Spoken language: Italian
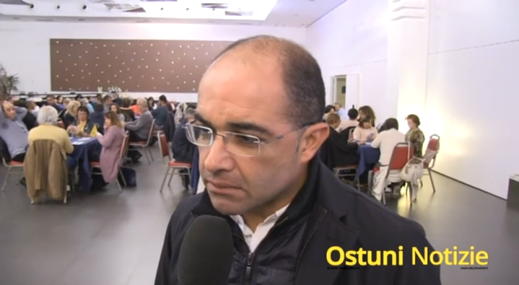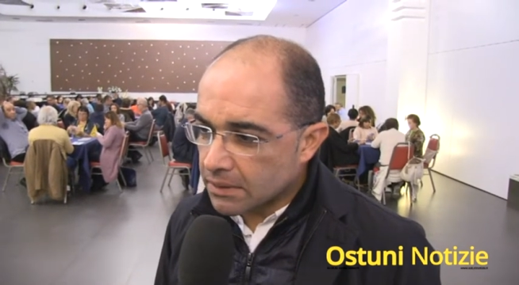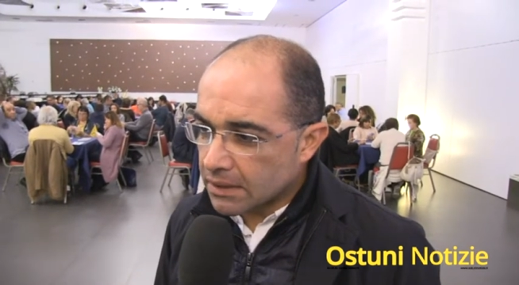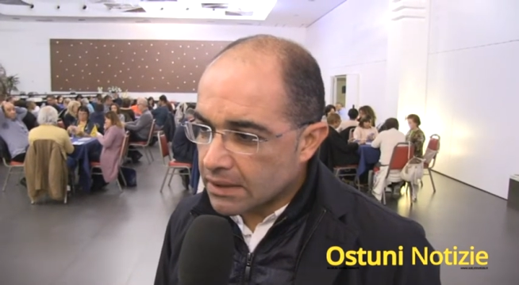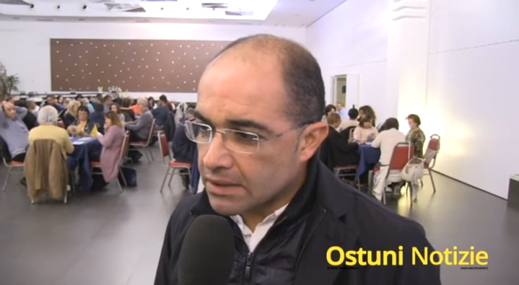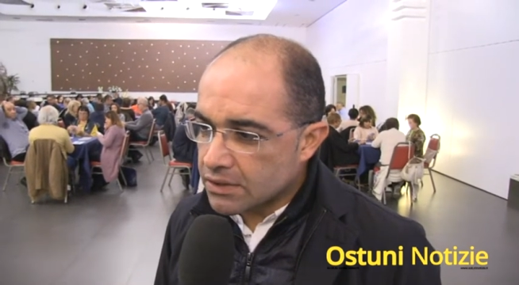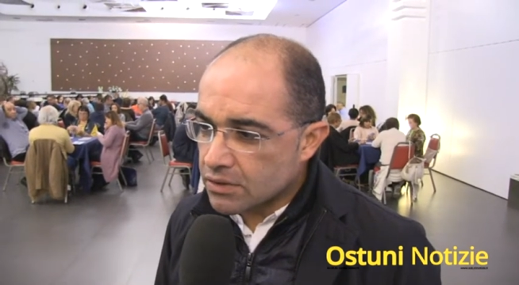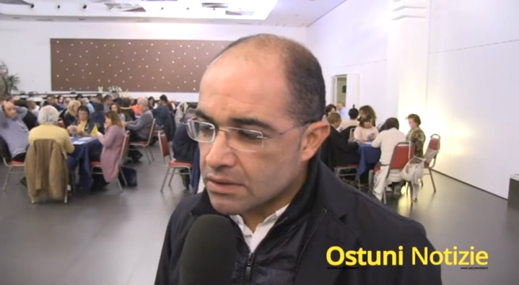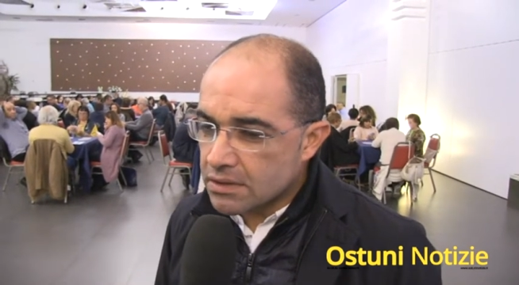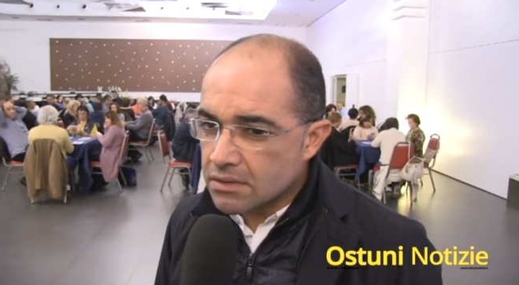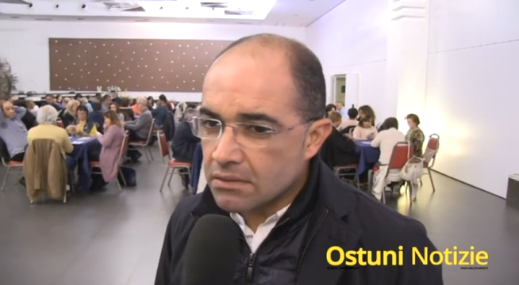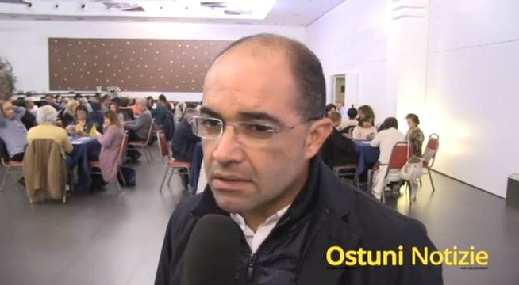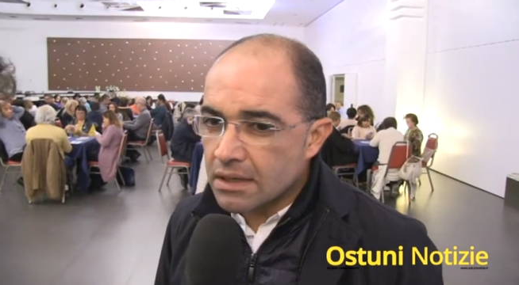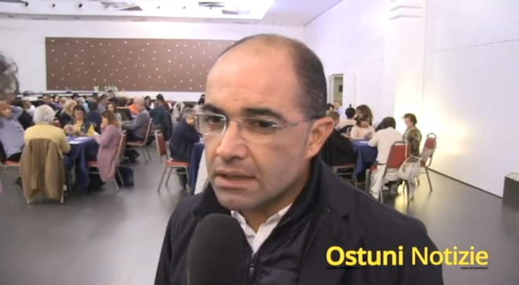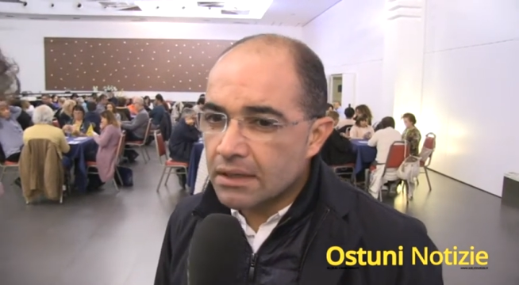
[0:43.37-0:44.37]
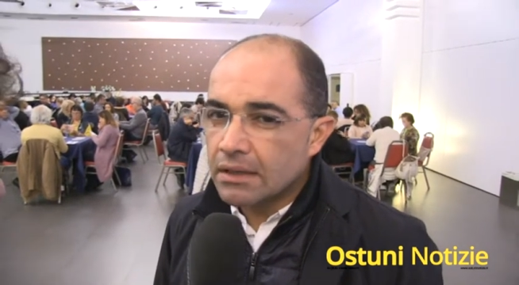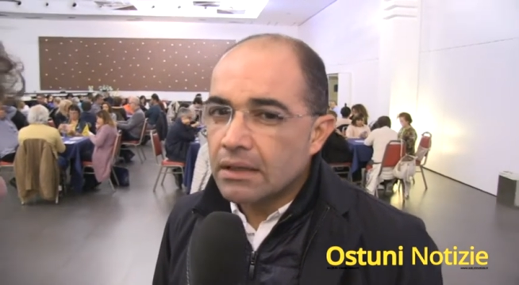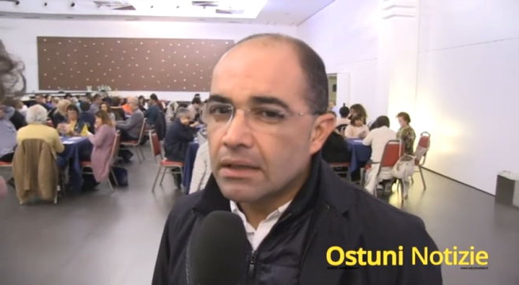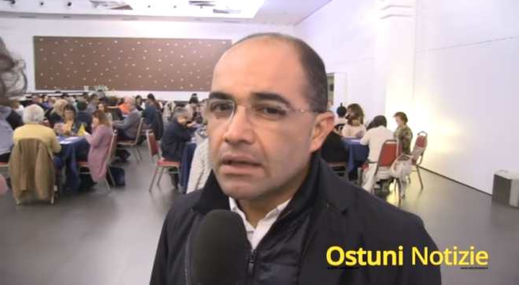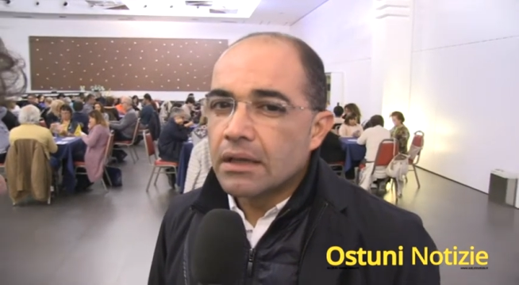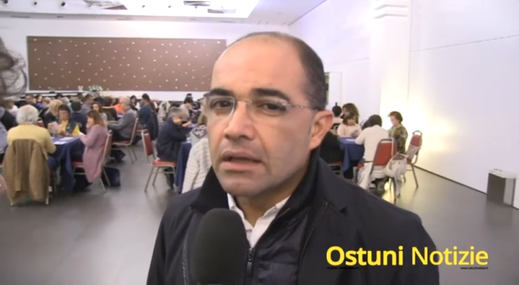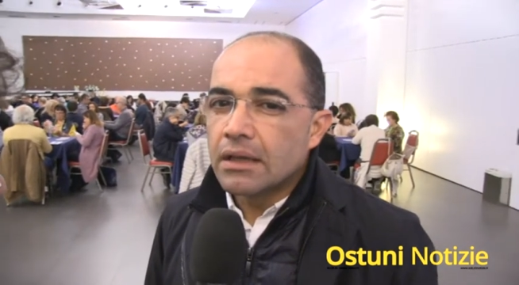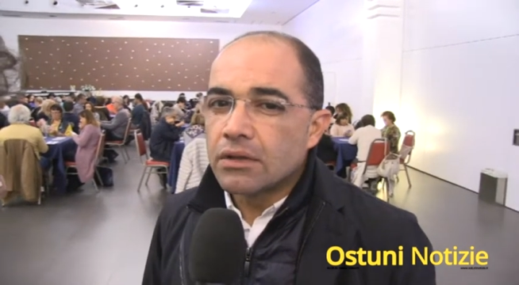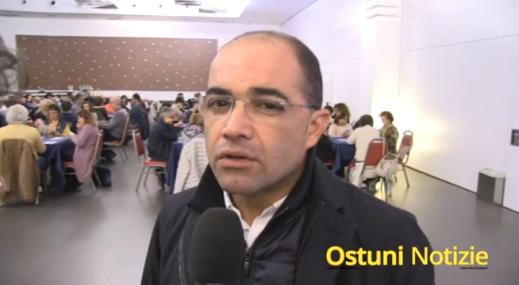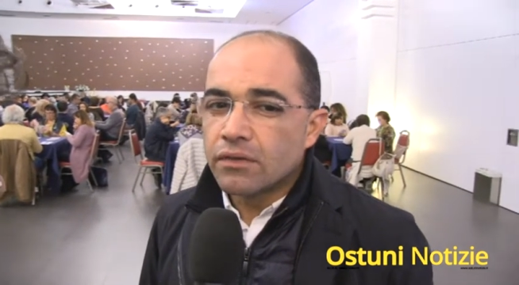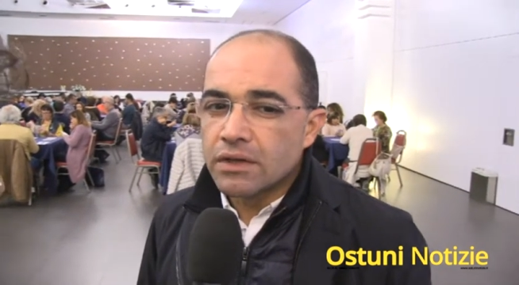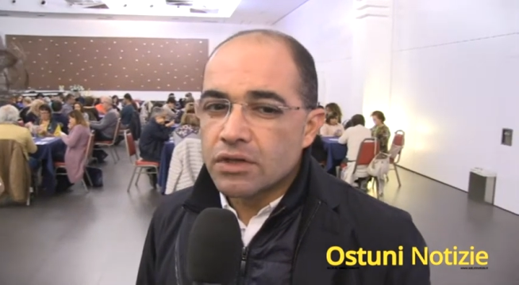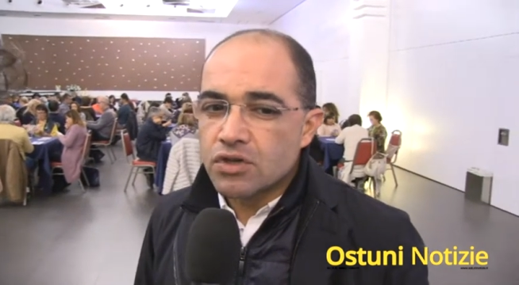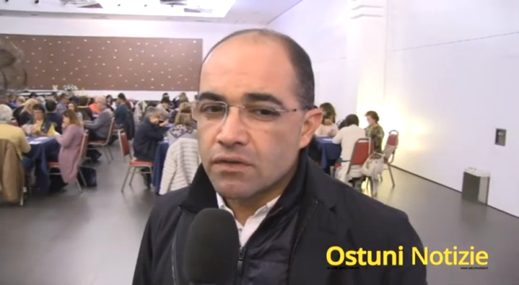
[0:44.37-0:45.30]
un pellegrinaggio nazionale dove i